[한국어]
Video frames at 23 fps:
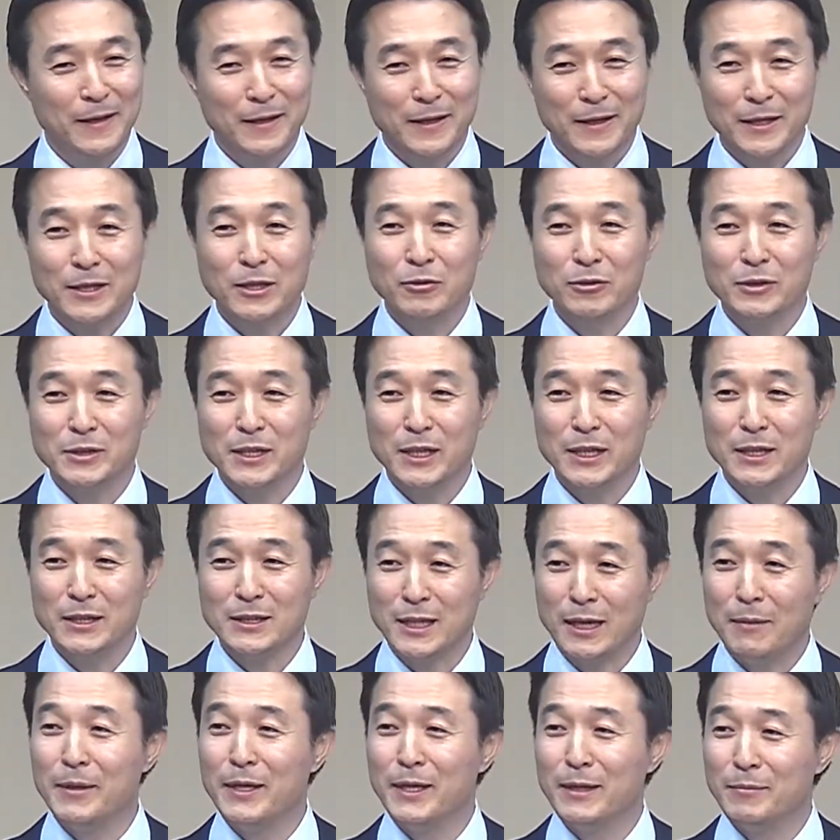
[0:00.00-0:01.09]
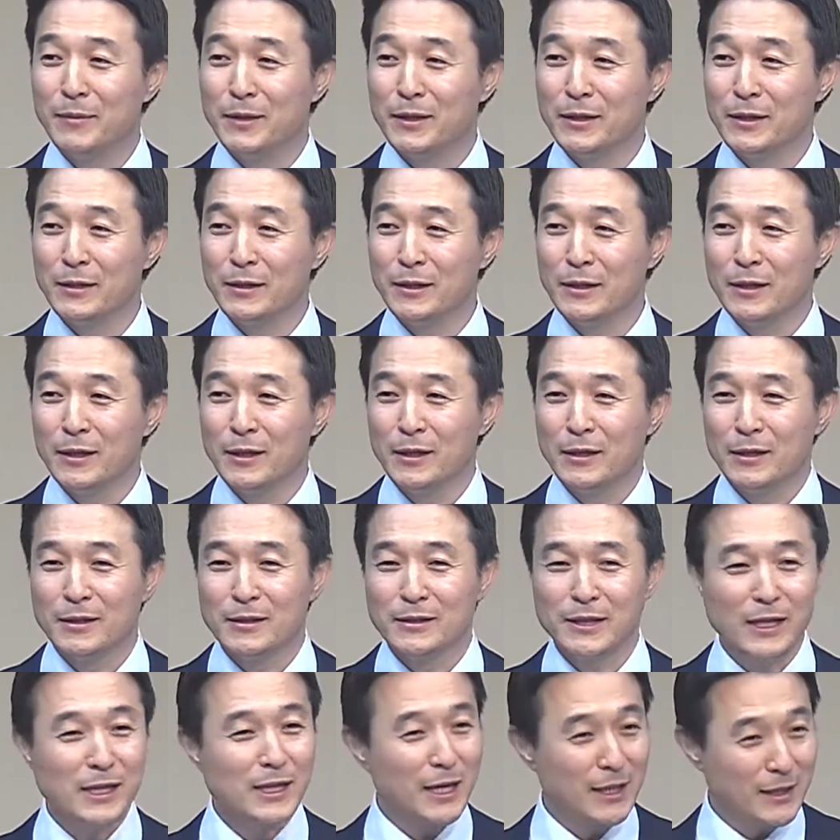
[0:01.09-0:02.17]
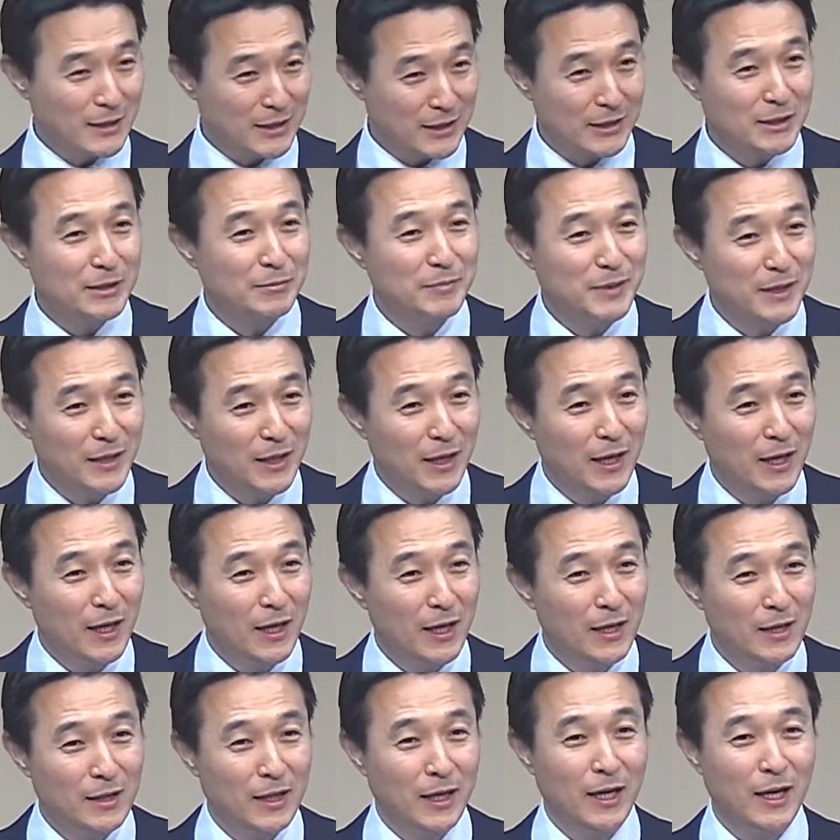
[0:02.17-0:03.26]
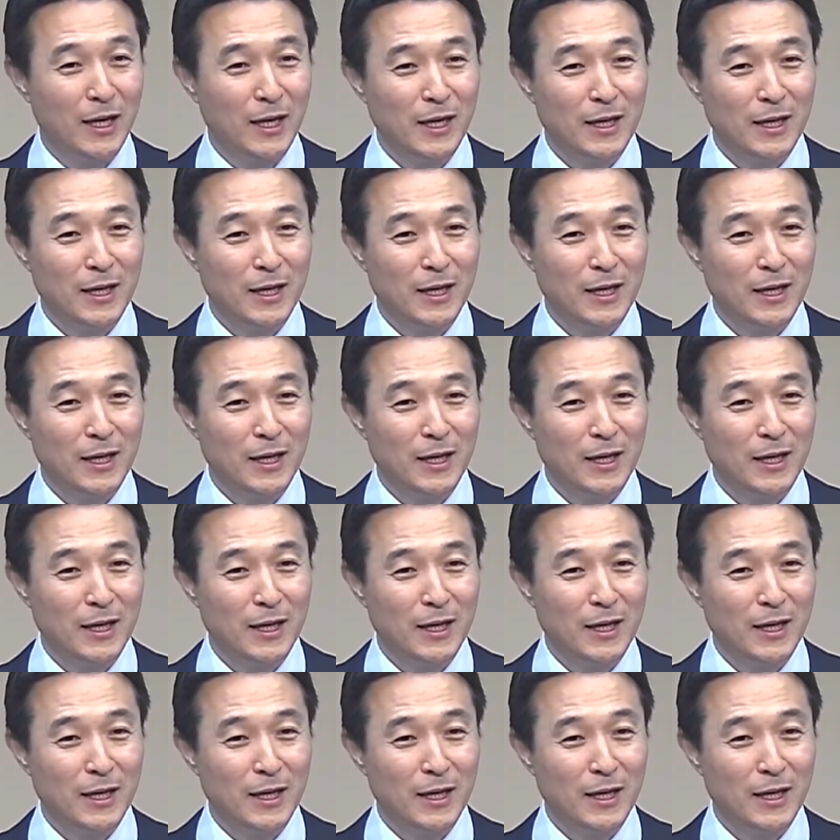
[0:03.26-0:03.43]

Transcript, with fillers: 그리고 이제 자매님들은 셀카를 찍습니다. 네.